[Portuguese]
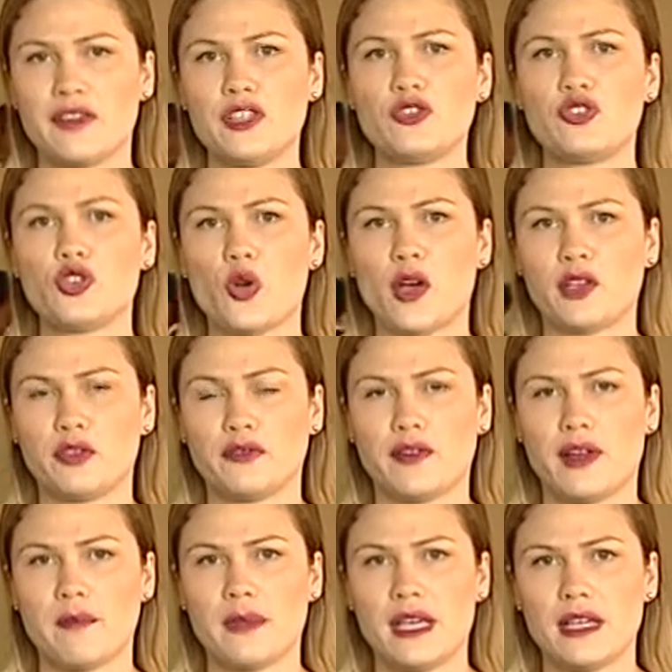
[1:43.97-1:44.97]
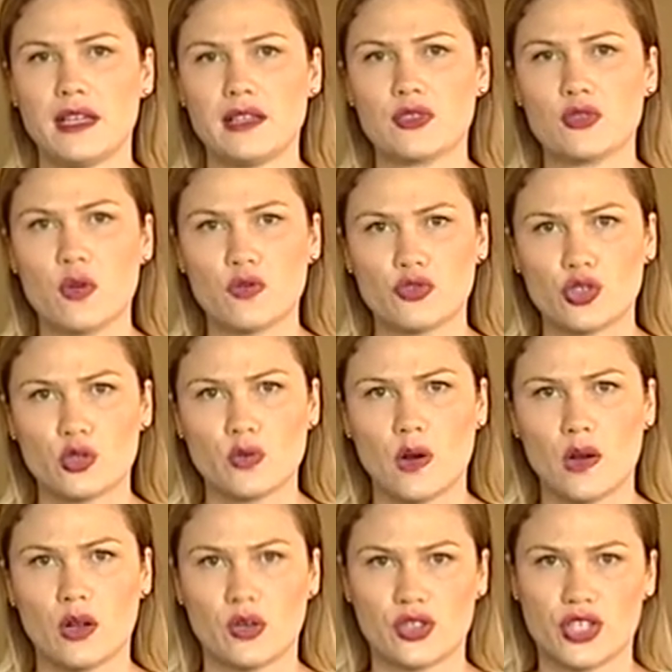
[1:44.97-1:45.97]
28 famílias
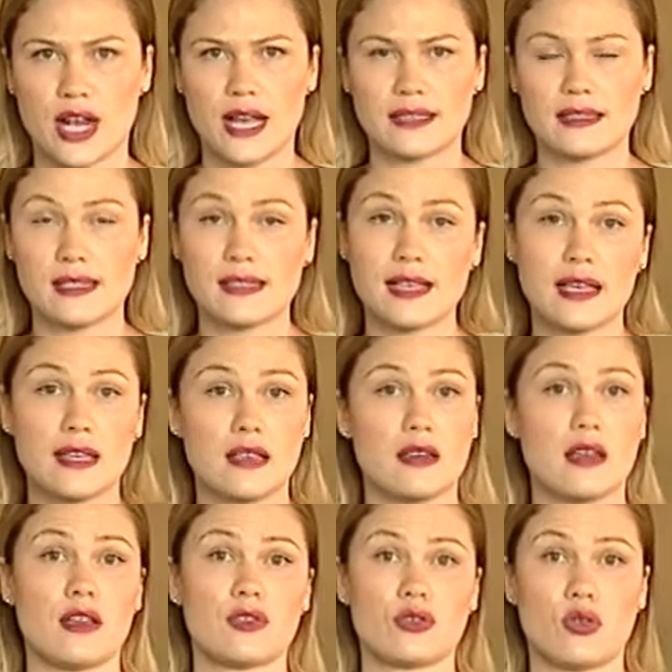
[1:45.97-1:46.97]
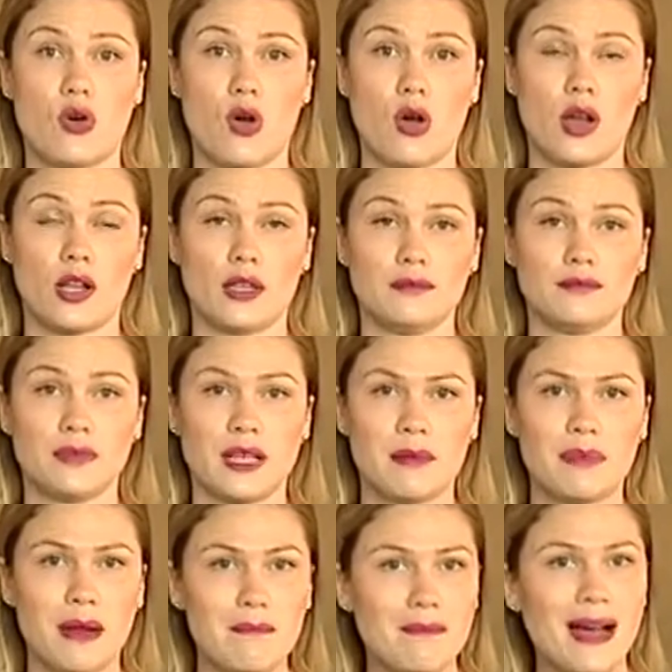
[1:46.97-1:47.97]
continuam alojadas aqui na escola
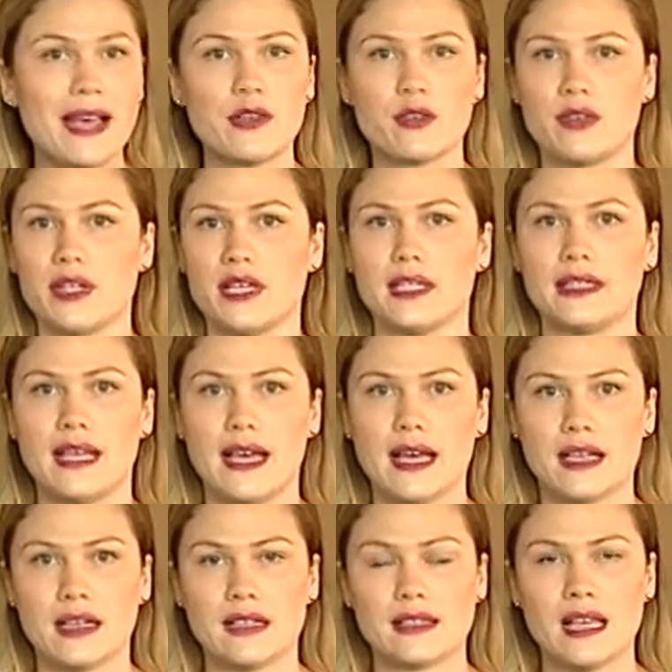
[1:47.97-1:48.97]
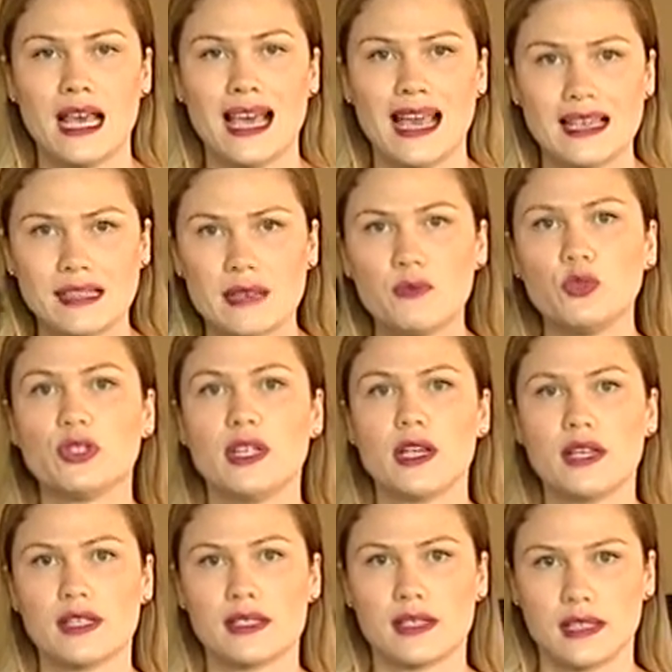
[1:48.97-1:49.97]
e para a maioria delas, essa
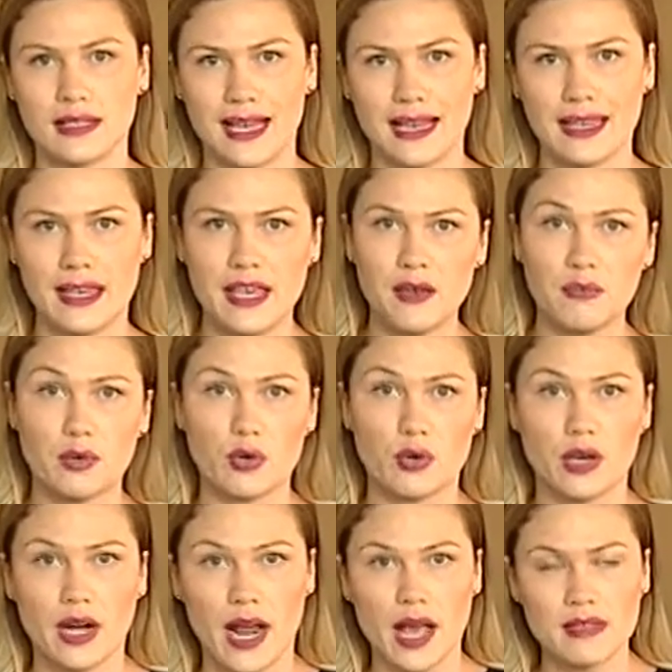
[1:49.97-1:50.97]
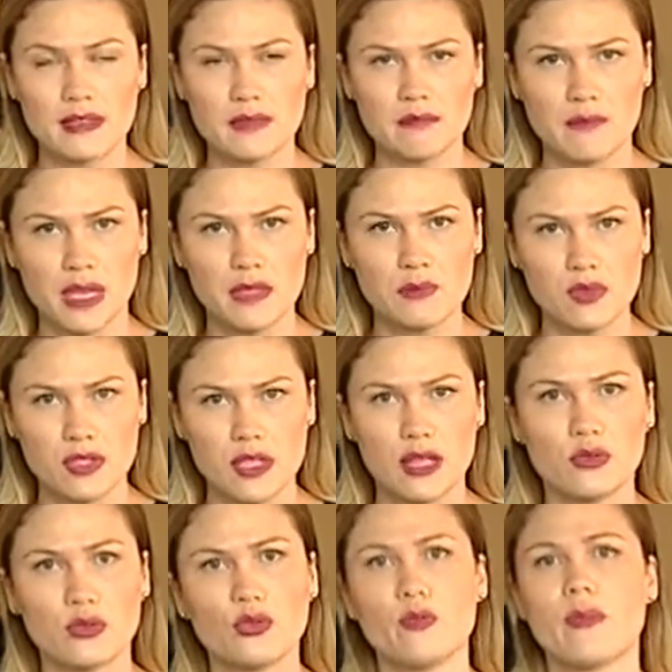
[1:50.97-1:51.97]
mudança daqui para o CRAS, mesmo
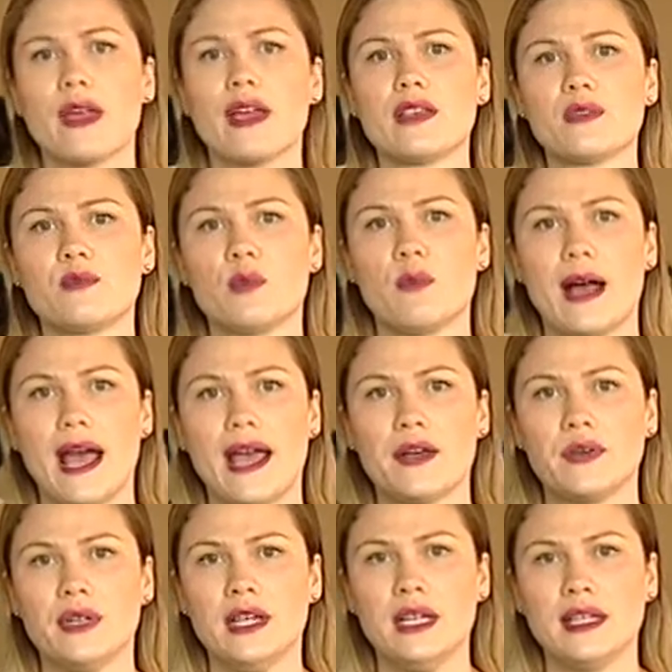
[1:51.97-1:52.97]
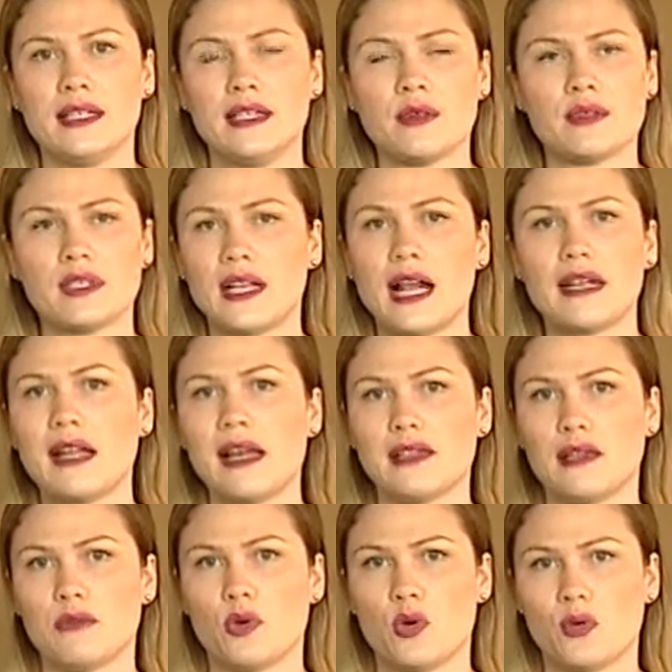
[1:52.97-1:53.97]
sendo no mesmo bairro, não será
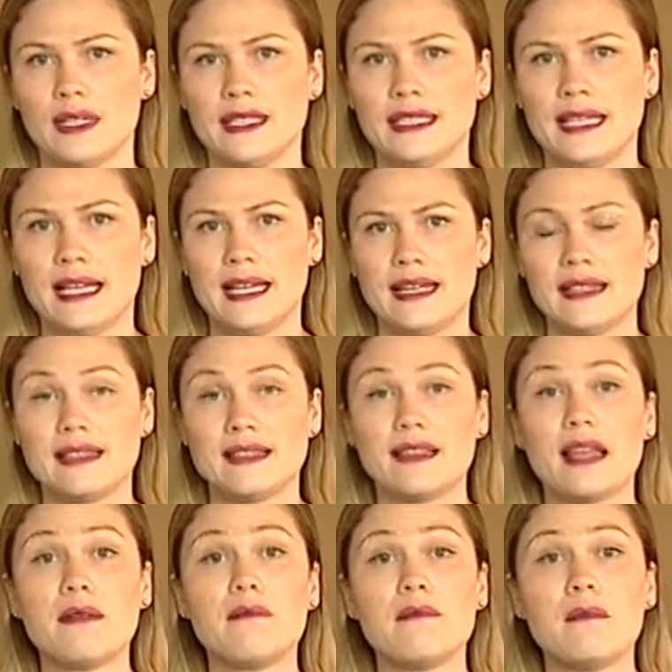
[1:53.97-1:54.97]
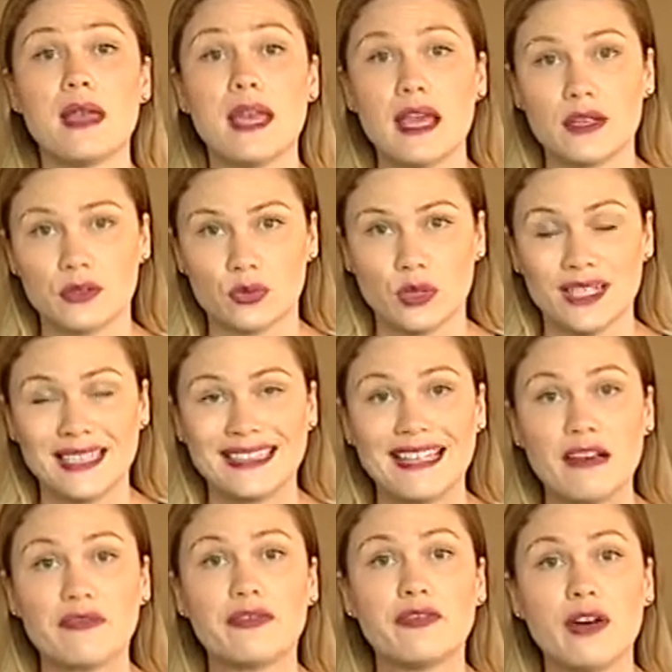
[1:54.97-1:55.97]
nada boa. Eles têm medo
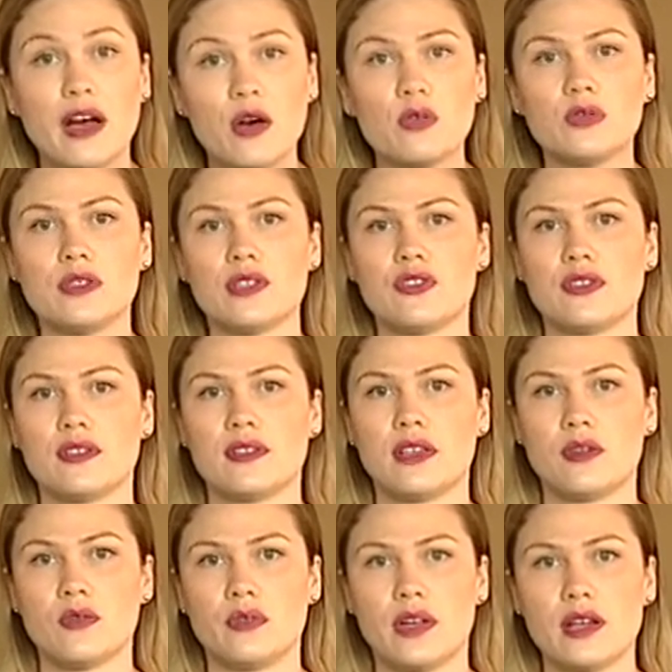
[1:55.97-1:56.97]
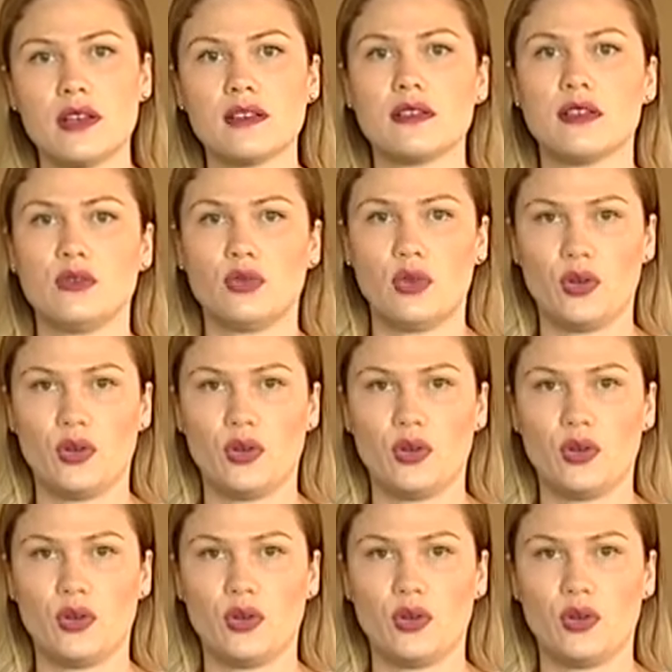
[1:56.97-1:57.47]
da falta de segurança do